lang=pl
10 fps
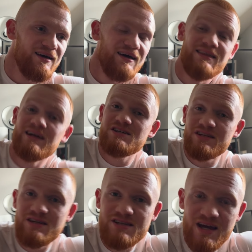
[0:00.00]
I tak się
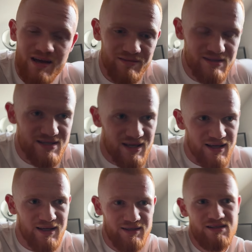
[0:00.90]
nie dzieje, więc
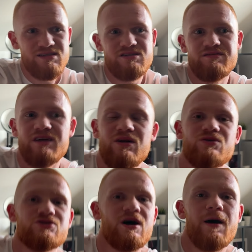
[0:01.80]
nic
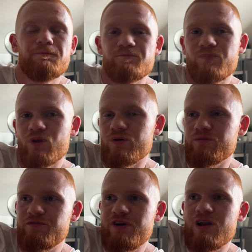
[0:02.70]
dziwnego, że
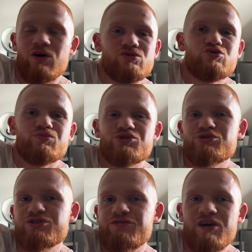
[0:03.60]
wiele osób
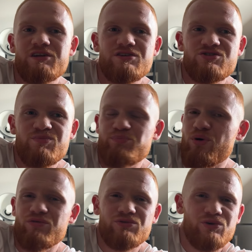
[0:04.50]
może twierdzić, że
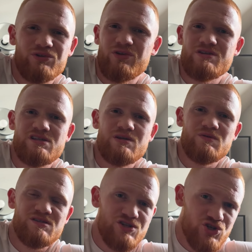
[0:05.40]
powrót Ortona
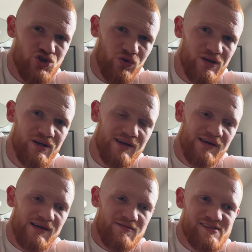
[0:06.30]
został zniszczony
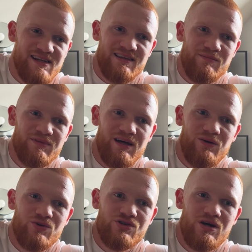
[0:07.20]
względem
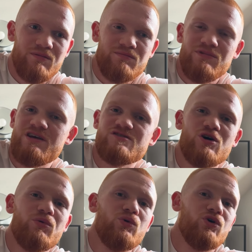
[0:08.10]
tego, że nie
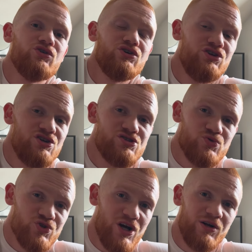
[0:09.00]
zdobył on nic
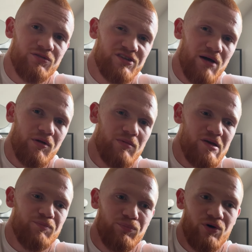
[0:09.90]
dużego w
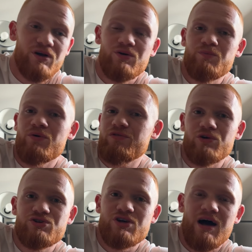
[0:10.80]
WWE po jego
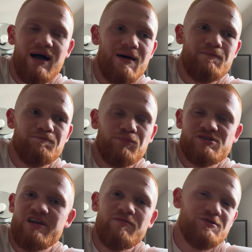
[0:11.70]
powrocie. Ale
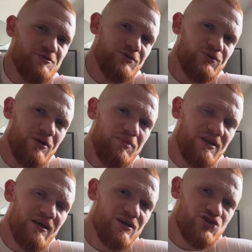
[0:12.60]
postawmy sobie tutaj
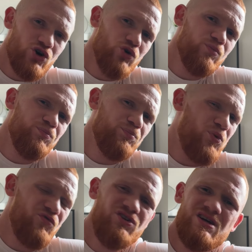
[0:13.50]
pytanie, czy on
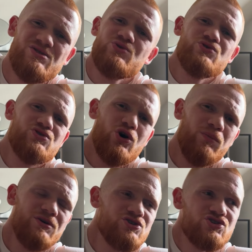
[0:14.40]
powinien coś
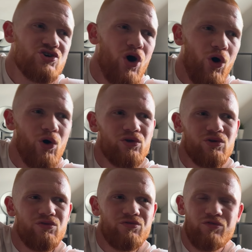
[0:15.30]
zdobyć, czy
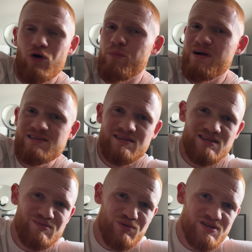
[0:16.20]
Orton w obecnej
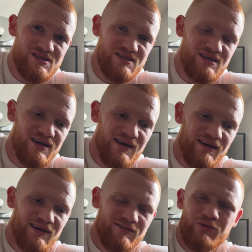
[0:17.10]
dyspozycji,
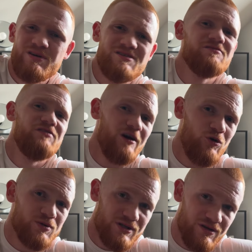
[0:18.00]
w obecnym
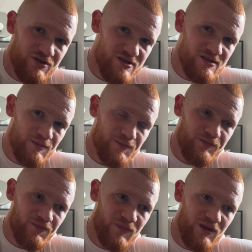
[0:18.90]
wieku przede
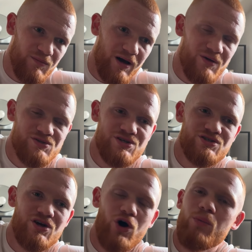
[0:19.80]
wszystkim i mając
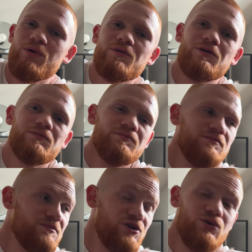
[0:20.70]
jeszcze obok
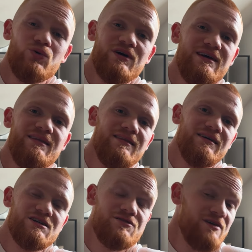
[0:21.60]
tylu
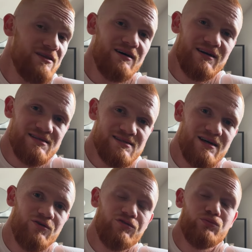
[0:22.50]
innych świetnych
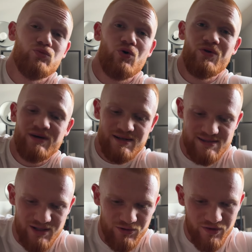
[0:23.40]
wrestlerów, młodych
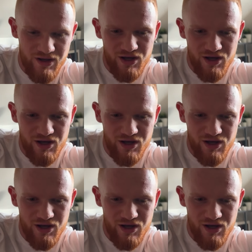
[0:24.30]
wrestlerów,